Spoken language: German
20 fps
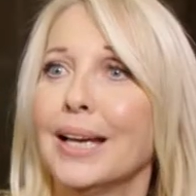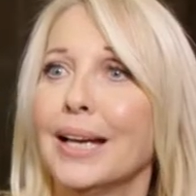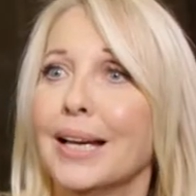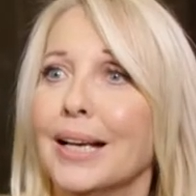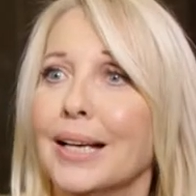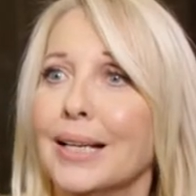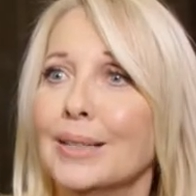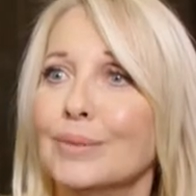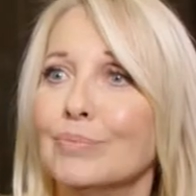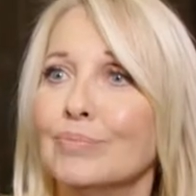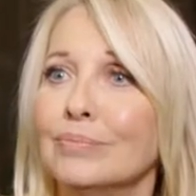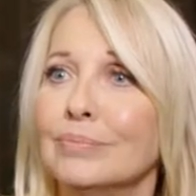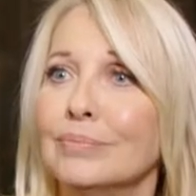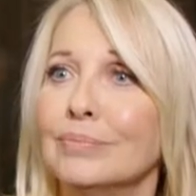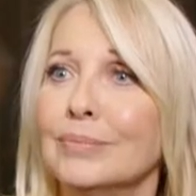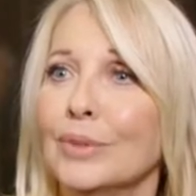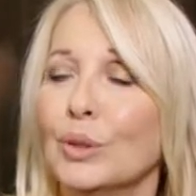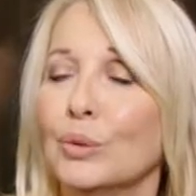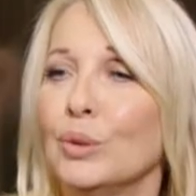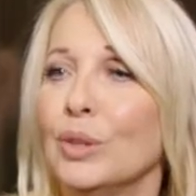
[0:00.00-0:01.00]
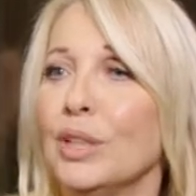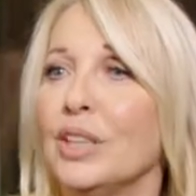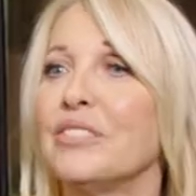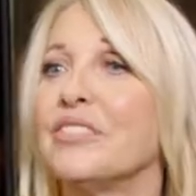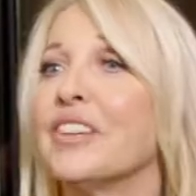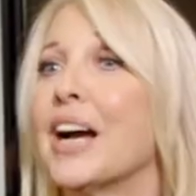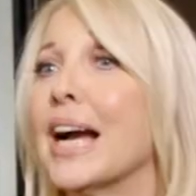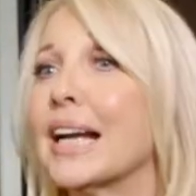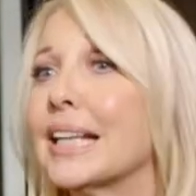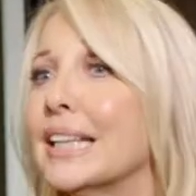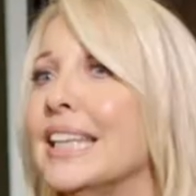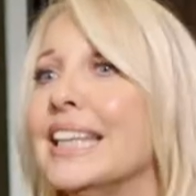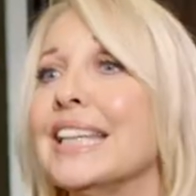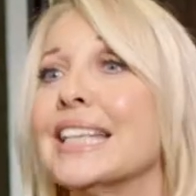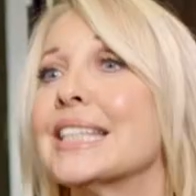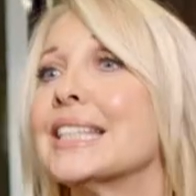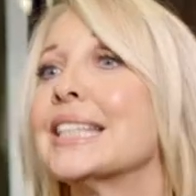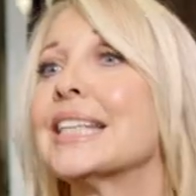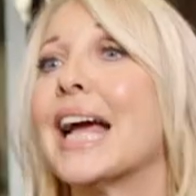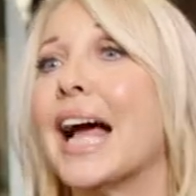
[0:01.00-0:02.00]
Ähm, und ich frage dich
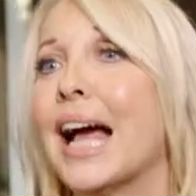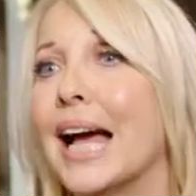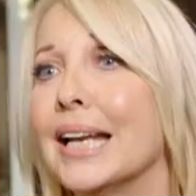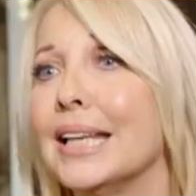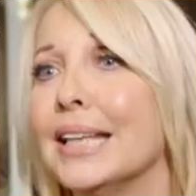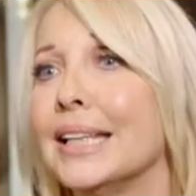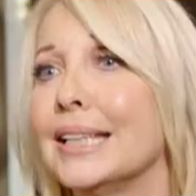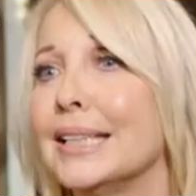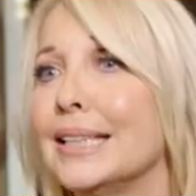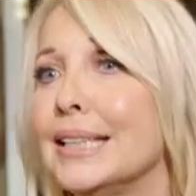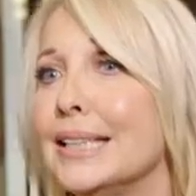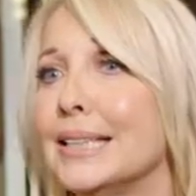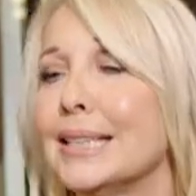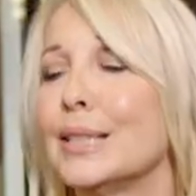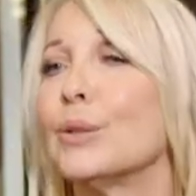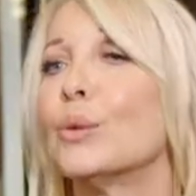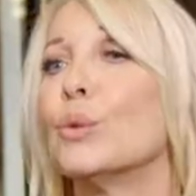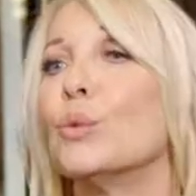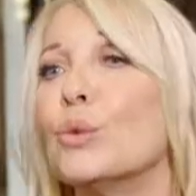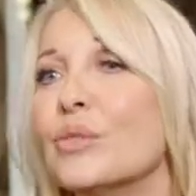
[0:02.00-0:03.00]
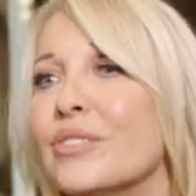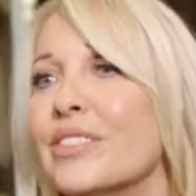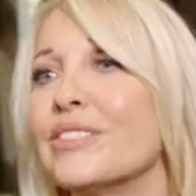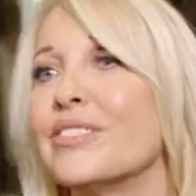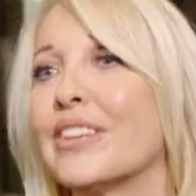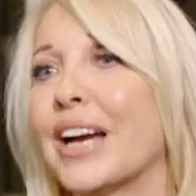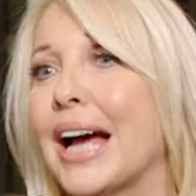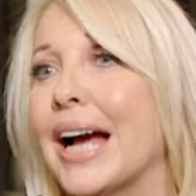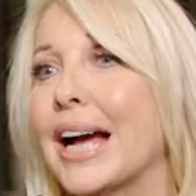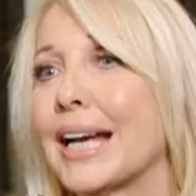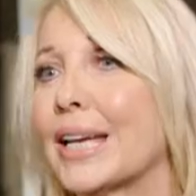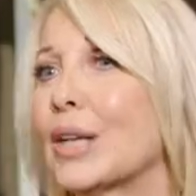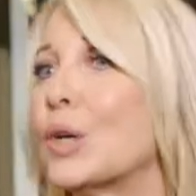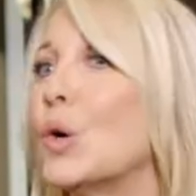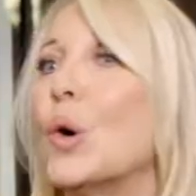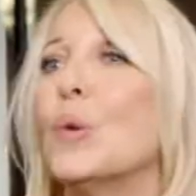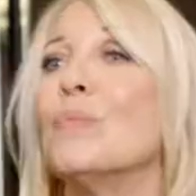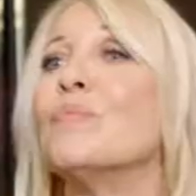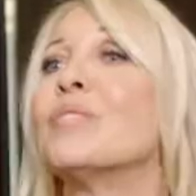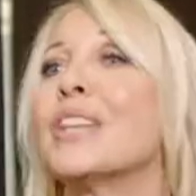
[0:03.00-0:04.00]
jetzt gar nicht diese doofe Frage,
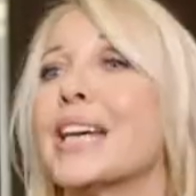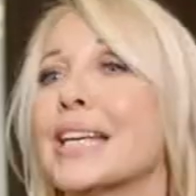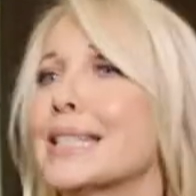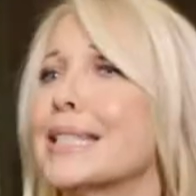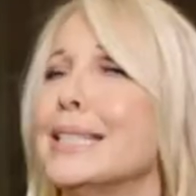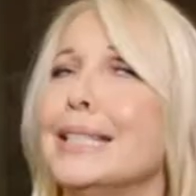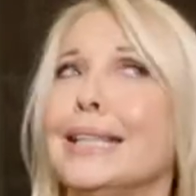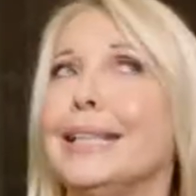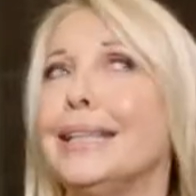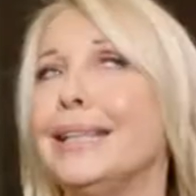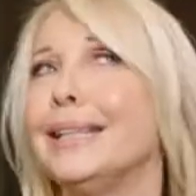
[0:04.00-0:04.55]
kommt das nicht